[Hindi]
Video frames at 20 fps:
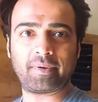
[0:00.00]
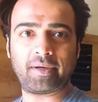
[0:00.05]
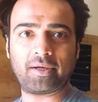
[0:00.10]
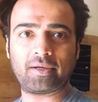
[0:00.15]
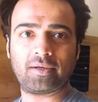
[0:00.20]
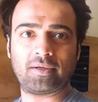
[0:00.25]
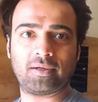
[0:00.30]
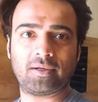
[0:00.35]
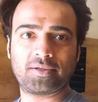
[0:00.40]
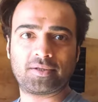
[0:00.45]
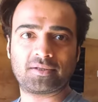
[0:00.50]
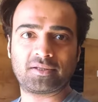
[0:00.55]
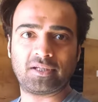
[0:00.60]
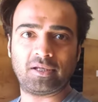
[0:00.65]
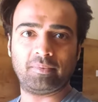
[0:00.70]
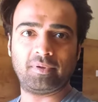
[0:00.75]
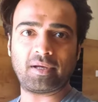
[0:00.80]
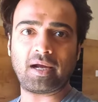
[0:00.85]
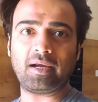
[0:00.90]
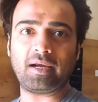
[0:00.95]
पे
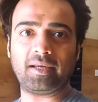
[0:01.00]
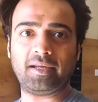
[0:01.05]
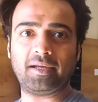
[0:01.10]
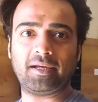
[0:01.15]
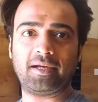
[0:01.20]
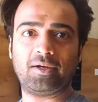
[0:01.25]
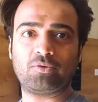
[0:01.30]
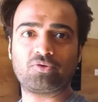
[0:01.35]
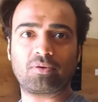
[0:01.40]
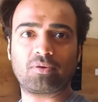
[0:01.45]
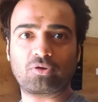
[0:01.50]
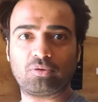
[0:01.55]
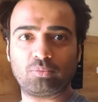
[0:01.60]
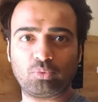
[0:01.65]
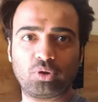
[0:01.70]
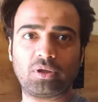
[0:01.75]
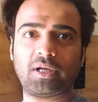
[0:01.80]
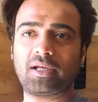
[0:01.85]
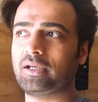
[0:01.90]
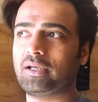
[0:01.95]
जितनी भी आंटियाँ हैं उन सबको
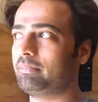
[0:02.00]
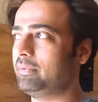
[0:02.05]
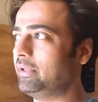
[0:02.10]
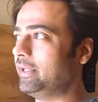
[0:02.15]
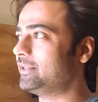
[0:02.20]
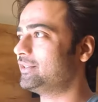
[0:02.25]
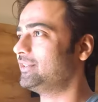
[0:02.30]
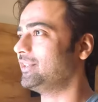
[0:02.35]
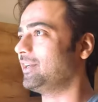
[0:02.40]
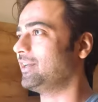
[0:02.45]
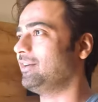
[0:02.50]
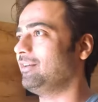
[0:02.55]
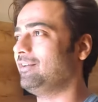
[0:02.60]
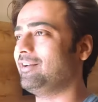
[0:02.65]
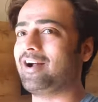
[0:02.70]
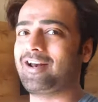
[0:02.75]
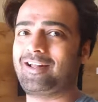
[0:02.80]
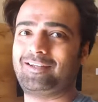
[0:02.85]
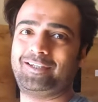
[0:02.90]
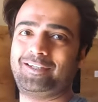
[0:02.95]
बोला है कि प्लीज़ ज़रा
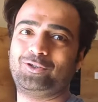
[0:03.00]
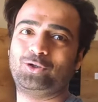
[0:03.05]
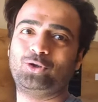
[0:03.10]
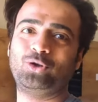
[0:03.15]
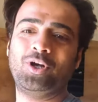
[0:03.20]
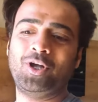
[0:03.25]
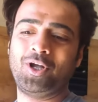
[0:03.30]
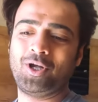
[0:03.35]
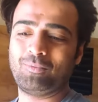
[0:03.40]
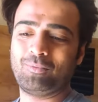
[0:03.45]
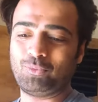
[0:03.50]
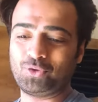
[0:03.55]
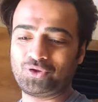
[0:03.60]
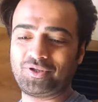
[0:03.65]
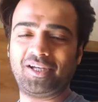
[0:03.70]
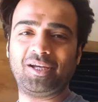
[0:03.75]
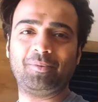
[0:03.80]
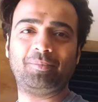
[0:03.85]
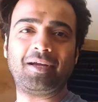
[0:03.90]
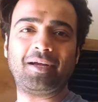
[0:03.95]
नारा दे दो
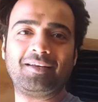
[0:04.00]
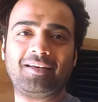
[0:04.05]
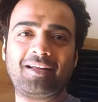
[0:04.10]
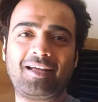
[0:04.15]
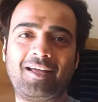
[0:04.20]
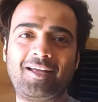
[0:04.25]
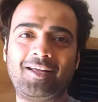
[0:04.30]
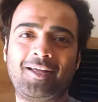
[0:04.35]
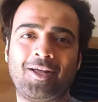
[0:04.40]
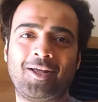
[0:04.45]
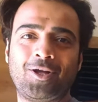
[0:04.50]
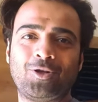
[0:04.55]
मुझे ये पहनना है